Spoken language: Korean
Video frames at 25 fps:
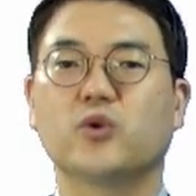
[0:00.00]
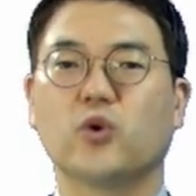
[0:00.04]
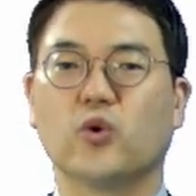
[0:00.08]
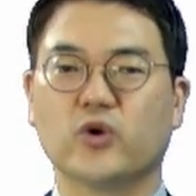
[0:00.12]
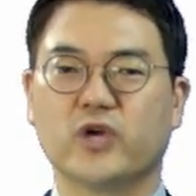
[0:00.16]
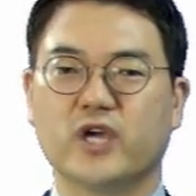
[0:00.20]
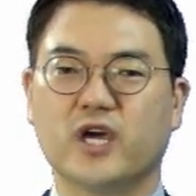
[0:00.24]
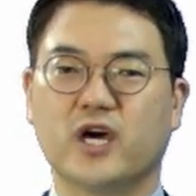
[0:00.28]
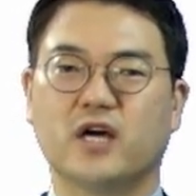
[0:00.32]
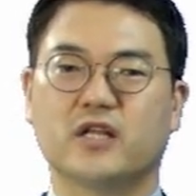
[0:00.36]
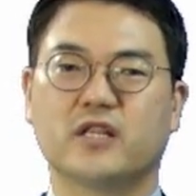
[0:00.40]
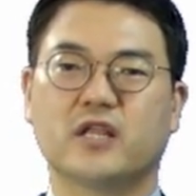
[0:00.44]

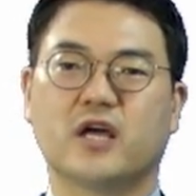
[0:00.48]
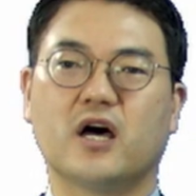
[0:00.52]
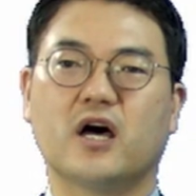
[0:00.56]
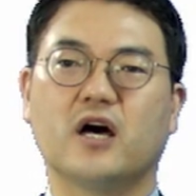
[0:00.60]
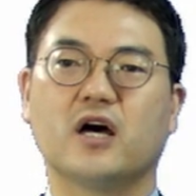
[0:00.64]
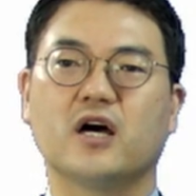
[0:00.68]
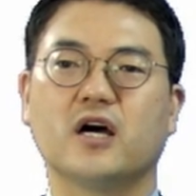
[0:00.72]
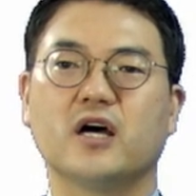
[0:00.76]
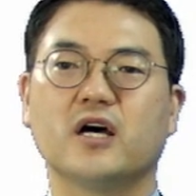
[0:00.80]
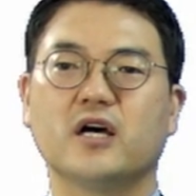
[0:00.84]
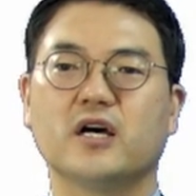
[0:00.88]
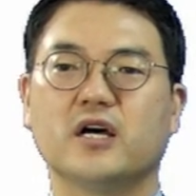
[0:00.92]

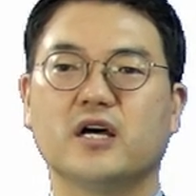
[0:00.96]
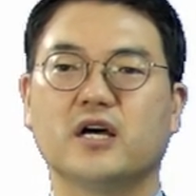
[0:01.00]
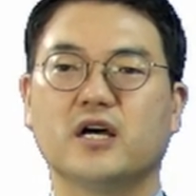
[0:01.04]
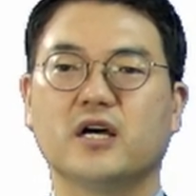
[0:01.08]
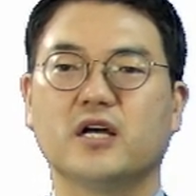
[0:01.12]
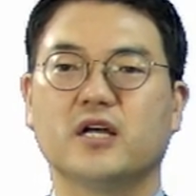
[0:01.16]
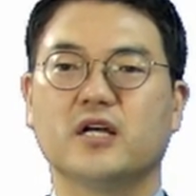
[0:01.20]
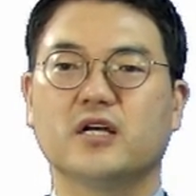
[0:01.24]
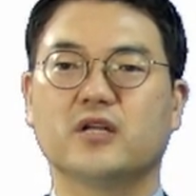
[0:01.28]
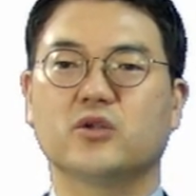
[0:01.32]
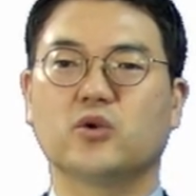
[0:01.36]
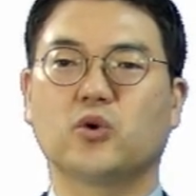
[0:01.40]
동의하다,
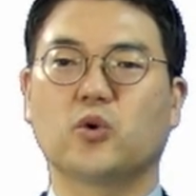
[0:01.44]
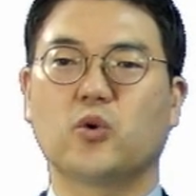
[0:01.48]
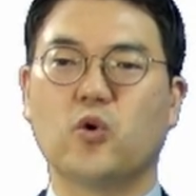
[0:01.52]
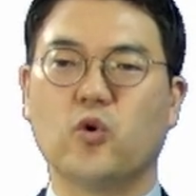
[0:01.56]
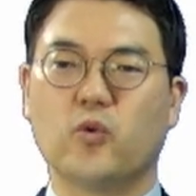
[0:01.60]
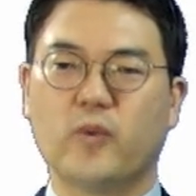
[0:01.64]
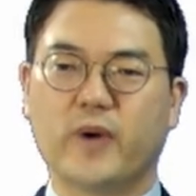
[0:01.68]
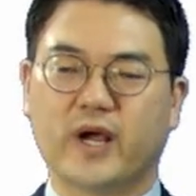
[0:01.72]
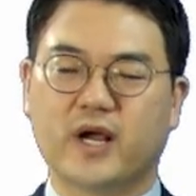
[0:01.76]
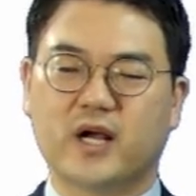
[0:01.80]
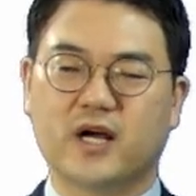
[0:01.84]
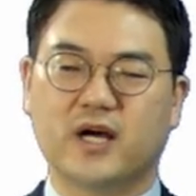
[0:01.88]
또
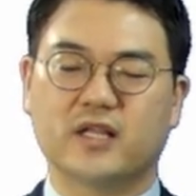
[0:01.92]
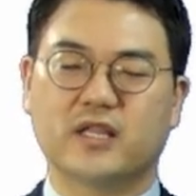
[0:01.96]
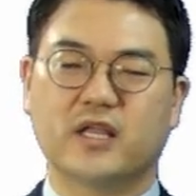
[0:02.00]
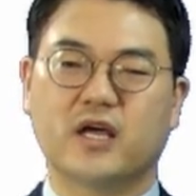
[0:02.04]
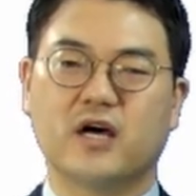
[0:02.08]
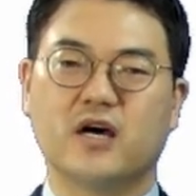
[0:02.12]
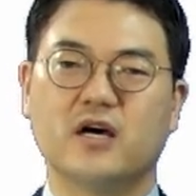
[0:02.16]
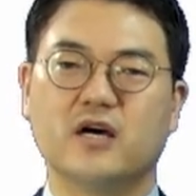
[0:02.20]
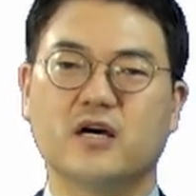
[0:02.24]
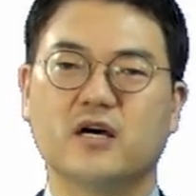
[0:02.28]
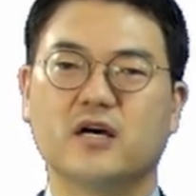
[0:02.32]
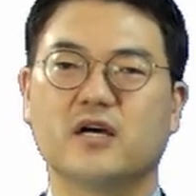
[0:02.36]

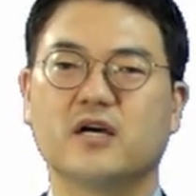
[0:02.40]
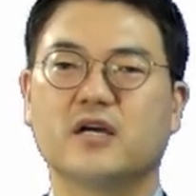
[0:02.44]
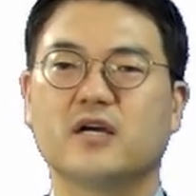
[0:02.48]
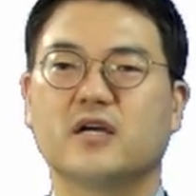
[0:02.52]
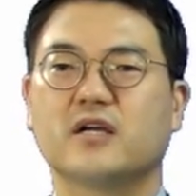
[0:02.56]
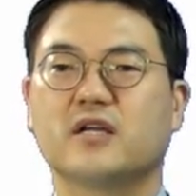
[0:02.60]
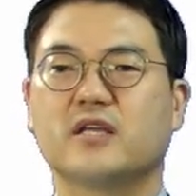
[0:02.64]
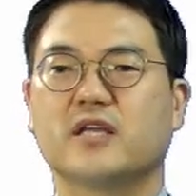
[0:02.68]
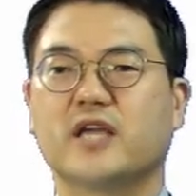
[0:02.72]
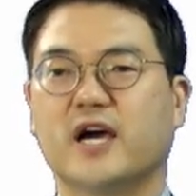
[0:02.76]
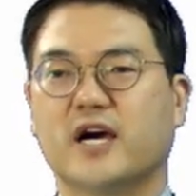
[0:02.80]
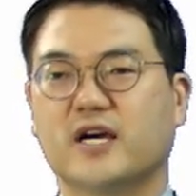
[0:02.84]
고백하다,
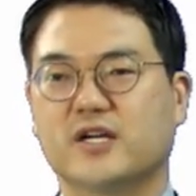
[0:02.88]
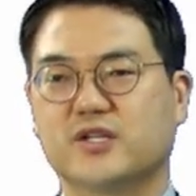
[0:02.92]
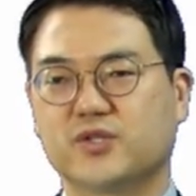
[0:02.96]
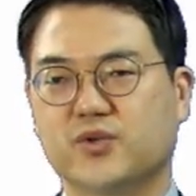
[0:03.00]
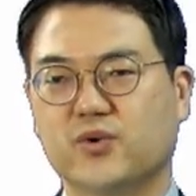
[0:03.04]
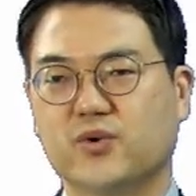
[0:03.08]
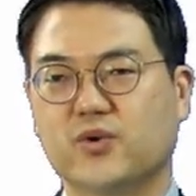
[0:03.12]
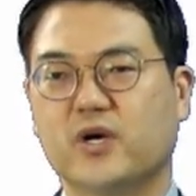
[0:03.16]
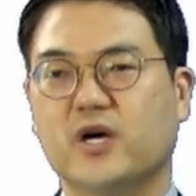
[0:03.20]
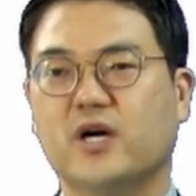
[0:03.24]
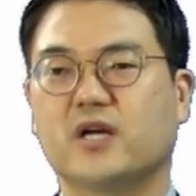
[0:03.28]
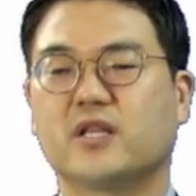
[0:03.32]

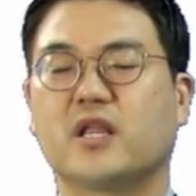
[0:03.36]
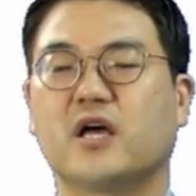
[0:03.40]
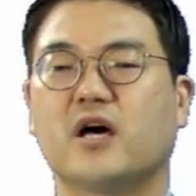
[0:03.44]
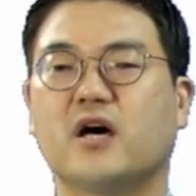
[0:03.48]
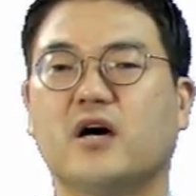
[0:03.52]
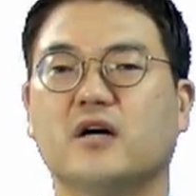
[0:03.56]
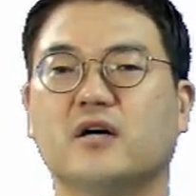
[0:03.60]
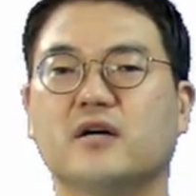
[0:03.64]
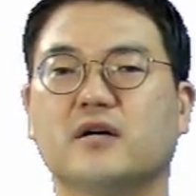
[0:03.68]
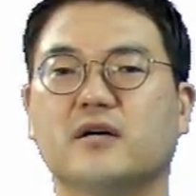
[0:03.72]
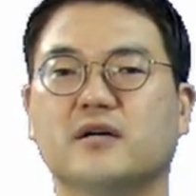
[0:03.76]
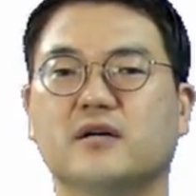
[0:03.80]

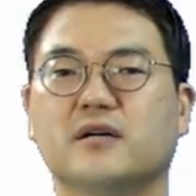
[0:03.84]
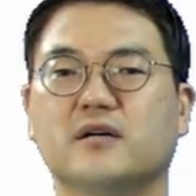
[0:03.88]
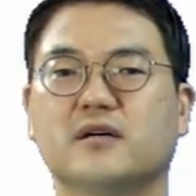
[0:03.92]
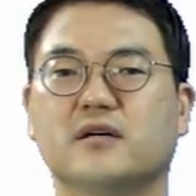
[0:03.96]
약속하다.